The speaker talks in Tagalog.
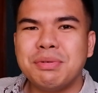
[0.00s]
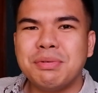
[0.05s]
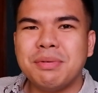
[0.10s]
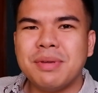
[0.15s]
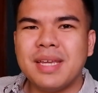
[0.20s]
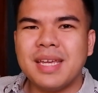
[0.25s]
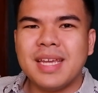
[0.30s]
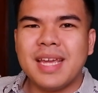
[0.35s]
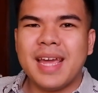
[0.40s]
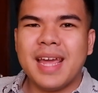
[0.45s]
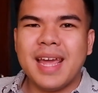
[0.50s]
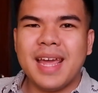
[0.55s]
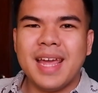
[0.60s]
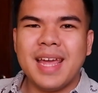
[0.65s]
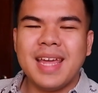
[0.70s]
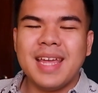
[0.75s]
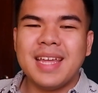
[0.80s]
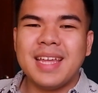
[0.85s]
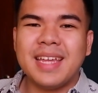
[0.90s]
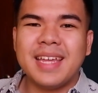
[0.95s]
doing
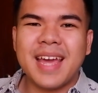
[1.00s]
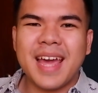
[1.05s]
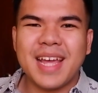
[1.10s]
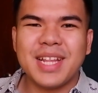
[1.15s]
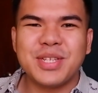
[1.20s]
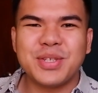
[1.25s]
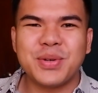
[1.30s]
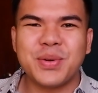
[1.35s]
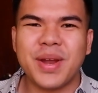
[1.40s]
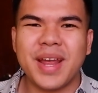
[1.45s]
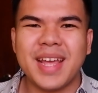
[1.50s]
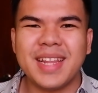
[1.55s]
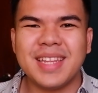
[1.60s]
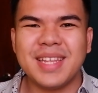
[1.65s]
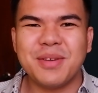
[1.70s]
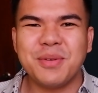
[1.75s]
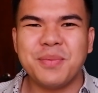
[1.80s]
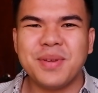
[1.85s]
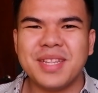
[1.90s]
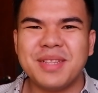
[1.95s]
a Get
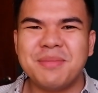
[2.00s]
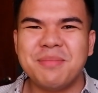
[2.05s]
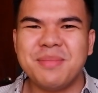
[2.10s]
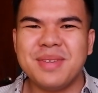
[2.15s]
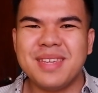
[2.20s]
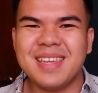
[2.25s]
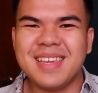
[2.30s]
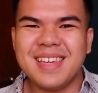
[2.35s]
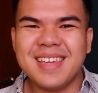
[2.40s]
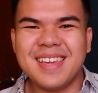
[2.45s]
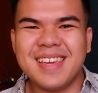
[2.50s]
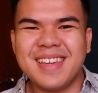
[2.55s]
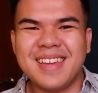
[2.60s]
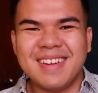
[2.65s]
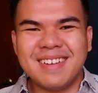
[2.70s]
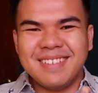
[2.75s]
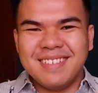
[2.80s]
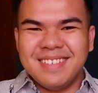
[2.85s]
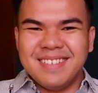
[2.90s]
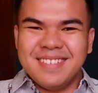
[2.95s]
Ready With Me.
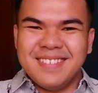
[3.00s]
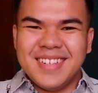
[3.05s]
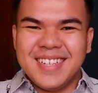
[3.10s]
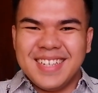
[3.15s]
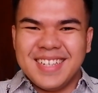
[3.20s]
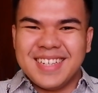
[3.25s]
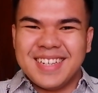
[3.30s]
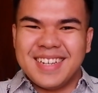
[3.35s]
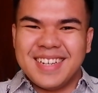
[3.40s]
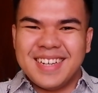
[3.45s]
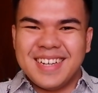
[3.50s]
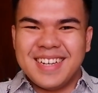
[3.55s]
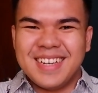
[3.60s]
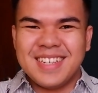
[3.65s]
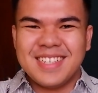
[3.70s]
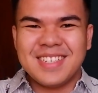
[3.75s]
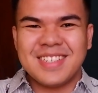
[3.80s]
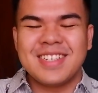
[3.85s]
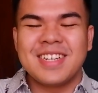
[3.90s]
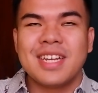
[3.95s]
Oh my
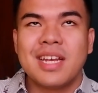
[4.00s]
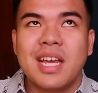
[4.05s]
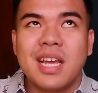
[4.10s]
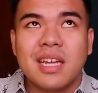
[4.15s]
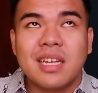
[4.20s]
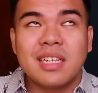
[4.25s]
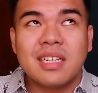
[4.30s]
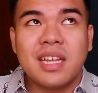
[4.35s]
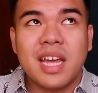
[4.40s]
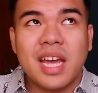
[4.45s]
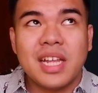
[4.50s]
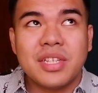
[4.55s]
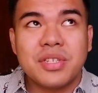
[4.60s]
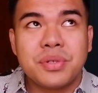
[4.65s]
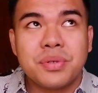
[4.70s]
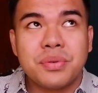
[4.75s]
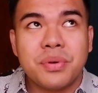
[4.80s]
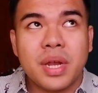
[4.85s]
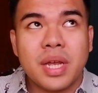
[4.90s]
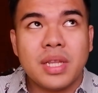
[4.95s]
gosh!
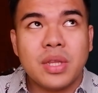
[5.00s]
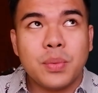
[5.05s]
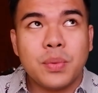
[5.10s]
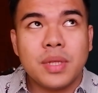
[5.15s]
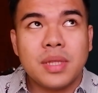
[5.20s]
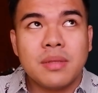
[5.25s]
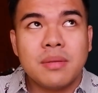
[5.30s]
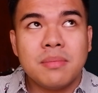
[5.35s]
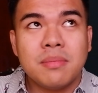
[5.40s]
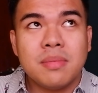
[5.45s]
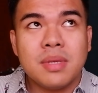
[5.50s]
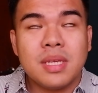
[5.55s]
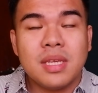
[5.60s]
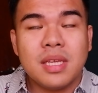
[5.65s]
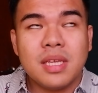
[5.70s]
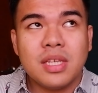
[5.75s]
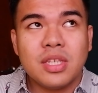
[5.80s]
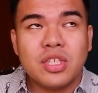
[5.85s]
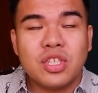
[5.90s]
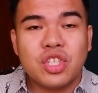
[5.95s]
Get Ready With
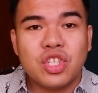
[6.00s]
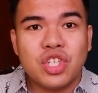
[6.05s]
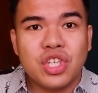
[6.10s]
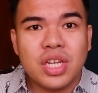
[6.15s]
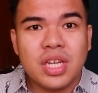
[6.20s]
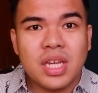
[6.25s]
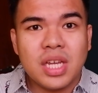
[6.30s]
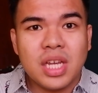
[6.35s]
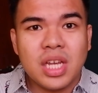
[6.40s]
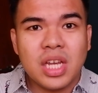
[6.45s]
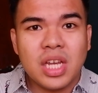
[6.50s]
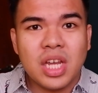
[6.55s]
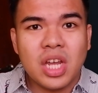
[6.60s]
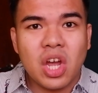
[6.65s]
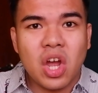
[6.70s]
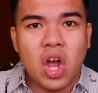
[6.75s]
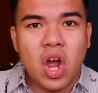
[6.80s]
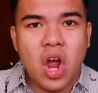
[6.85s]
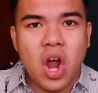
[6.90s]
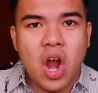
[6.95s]
Me G-R-W-M.